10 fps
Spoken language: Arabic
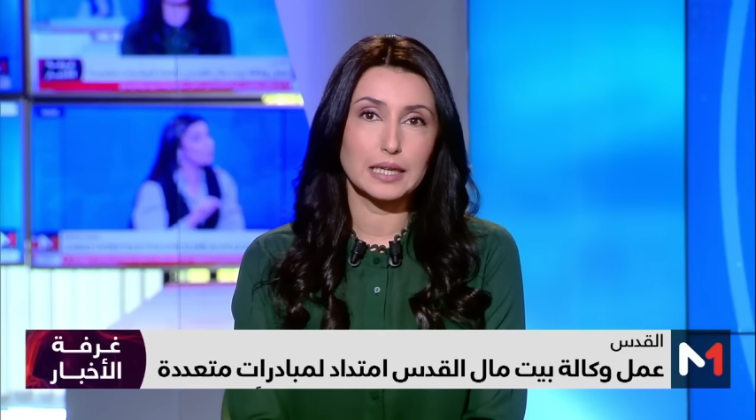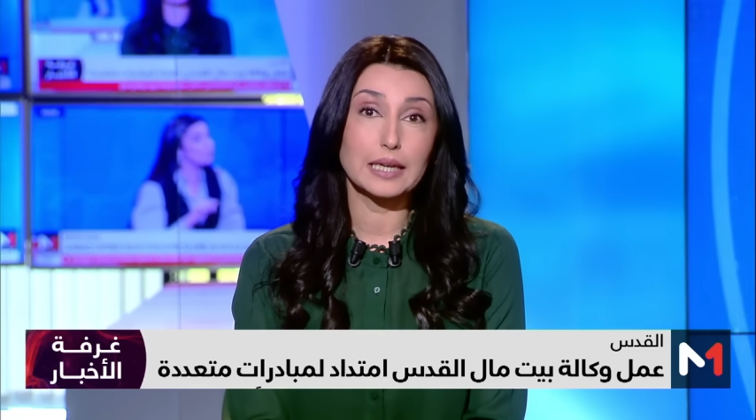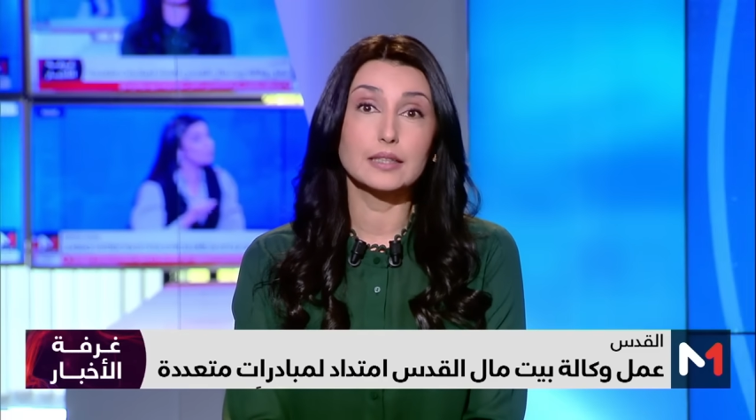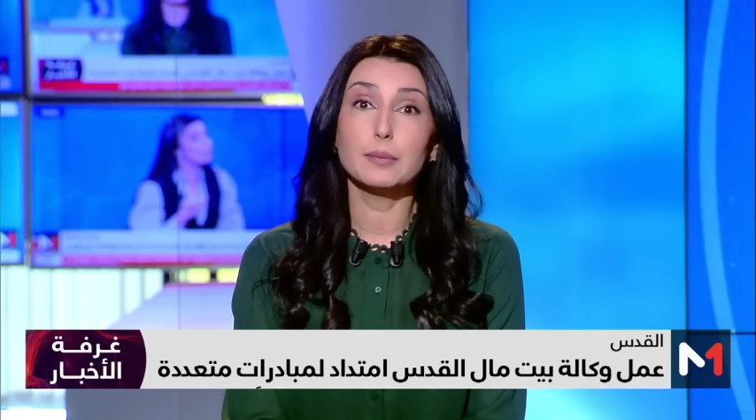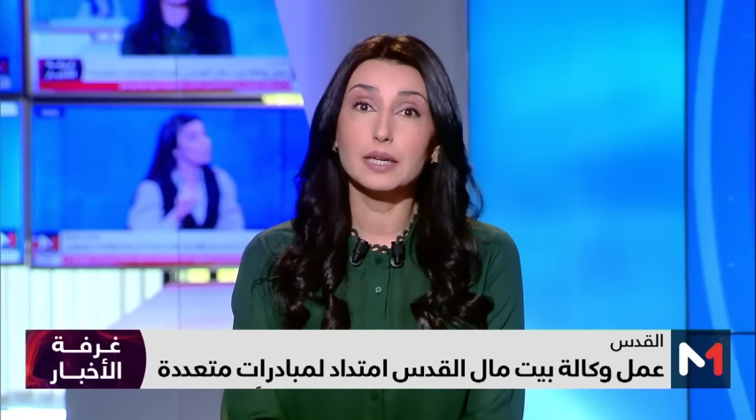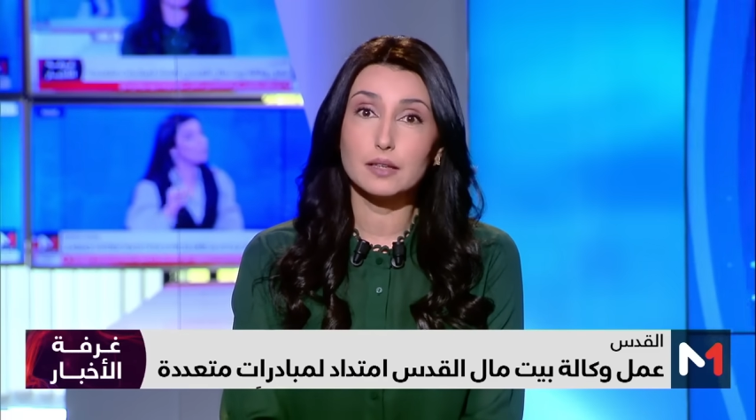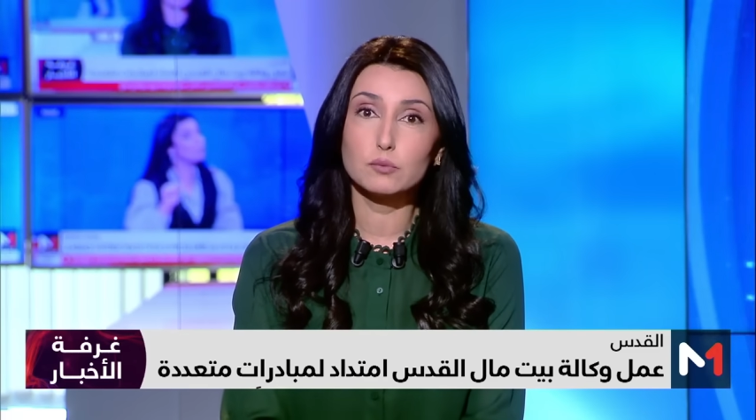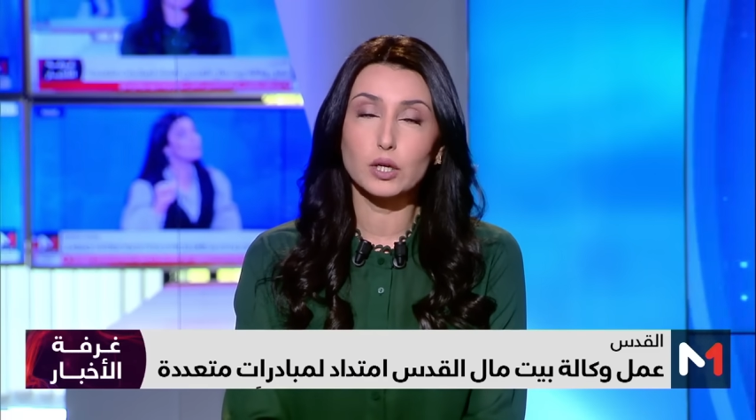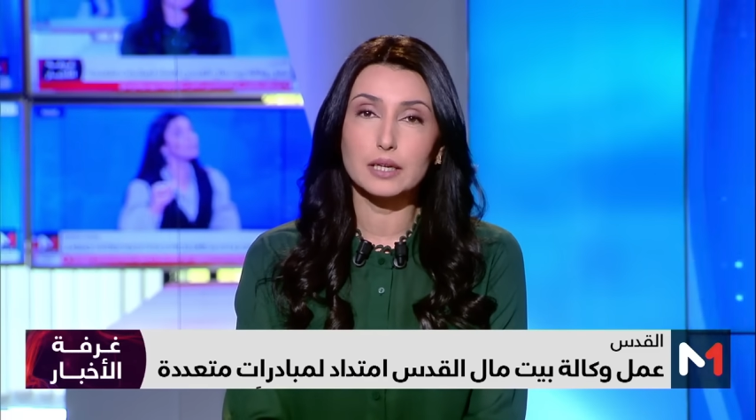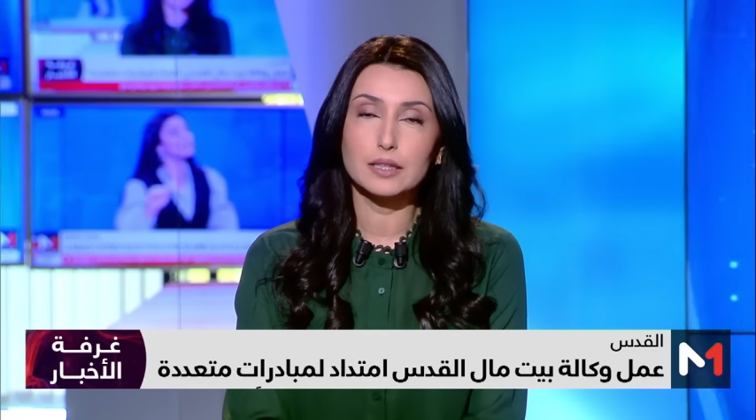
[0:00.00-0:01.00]
الخدمات
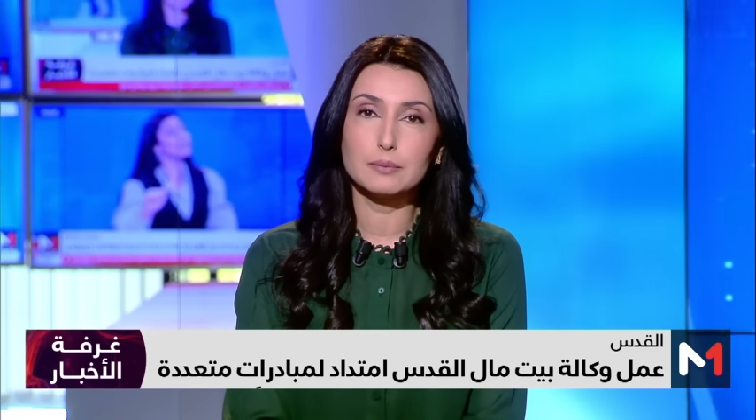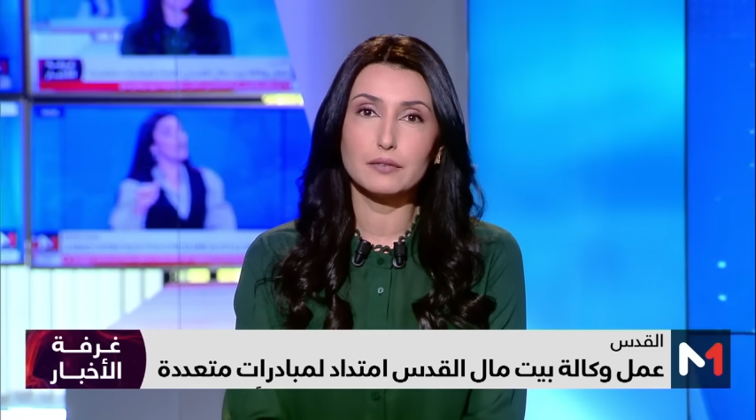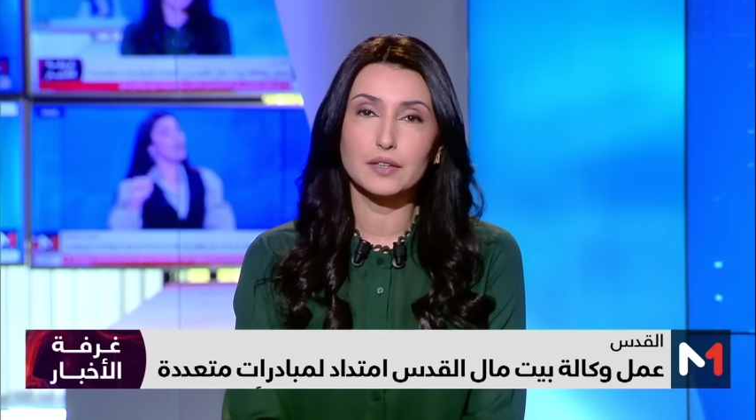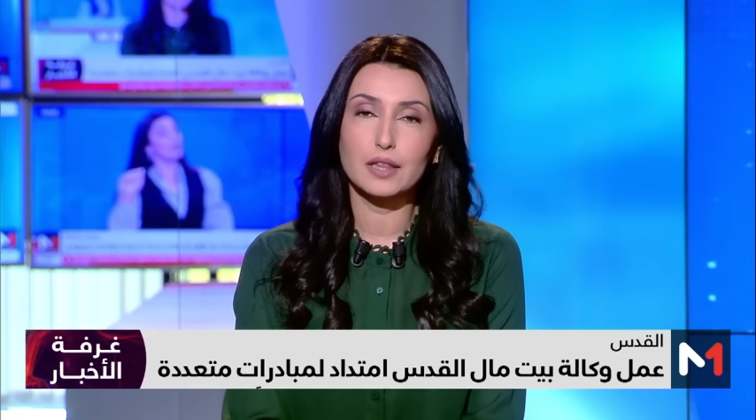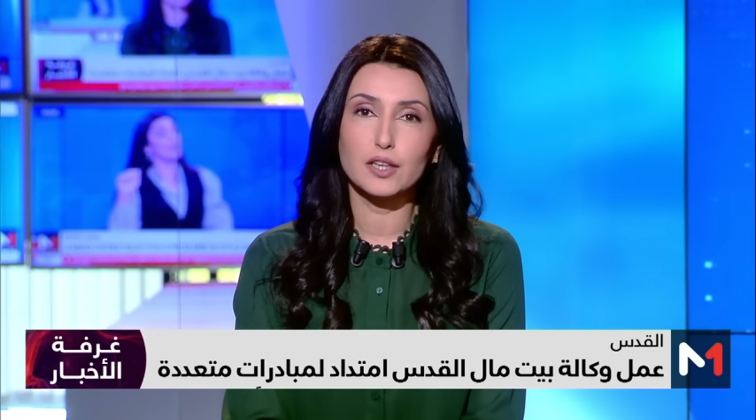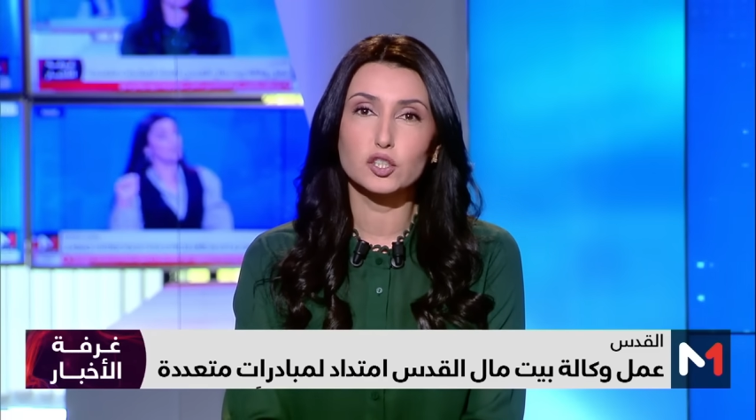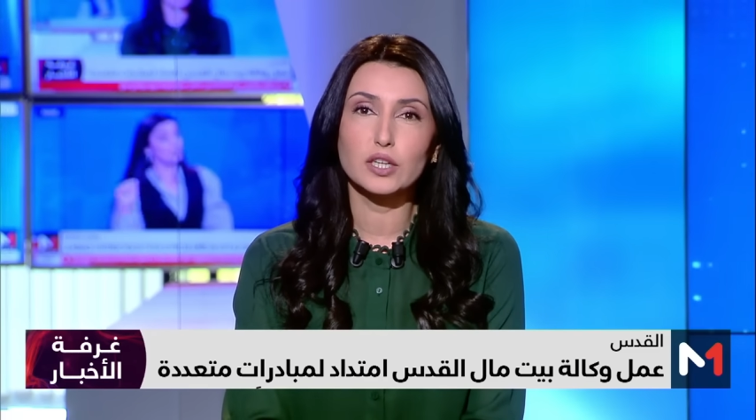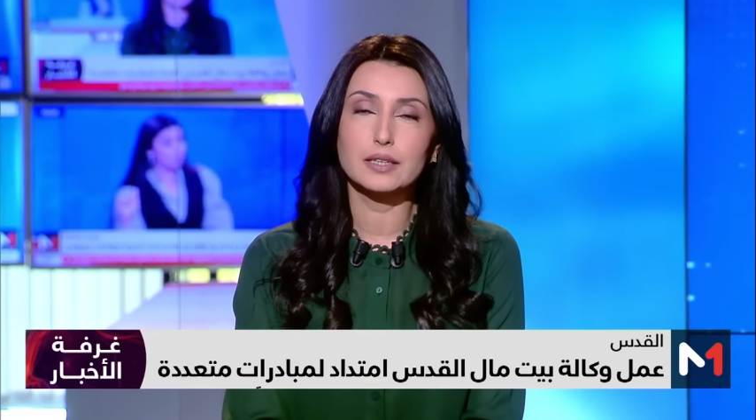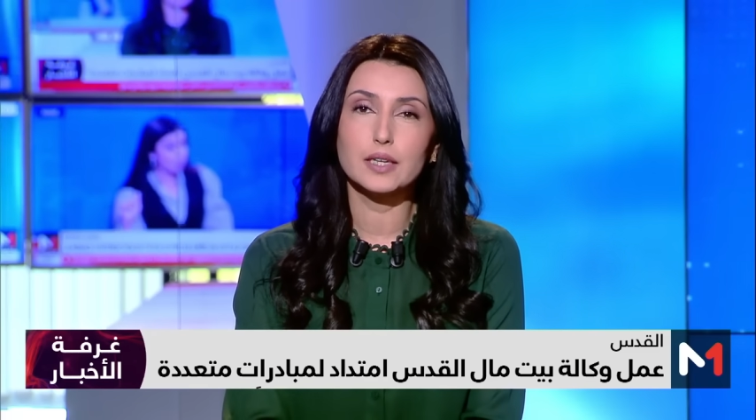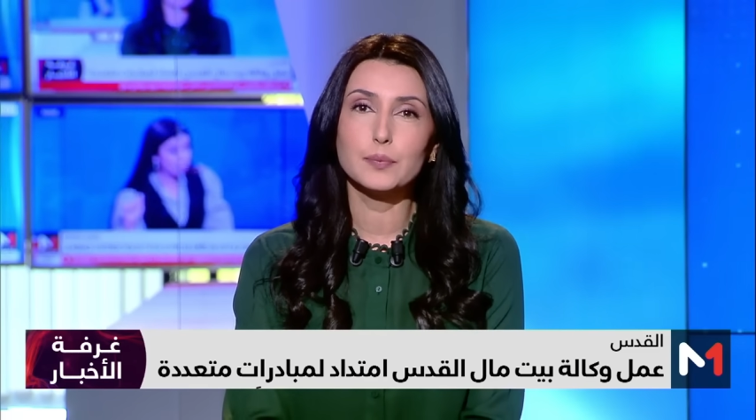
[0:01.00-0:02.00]
المقدمة في هذا
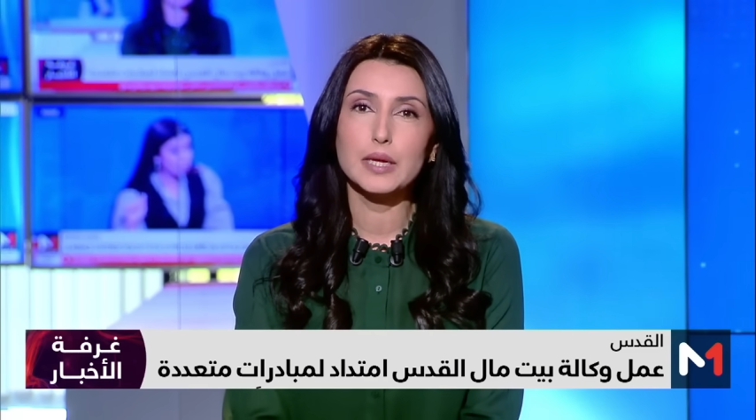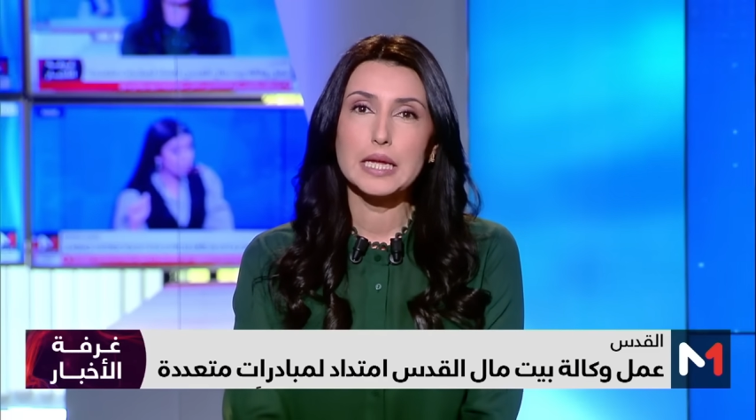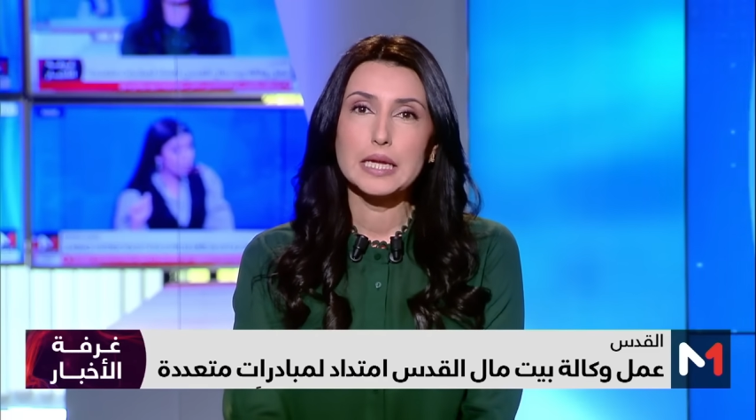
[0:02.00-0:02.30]
الجانب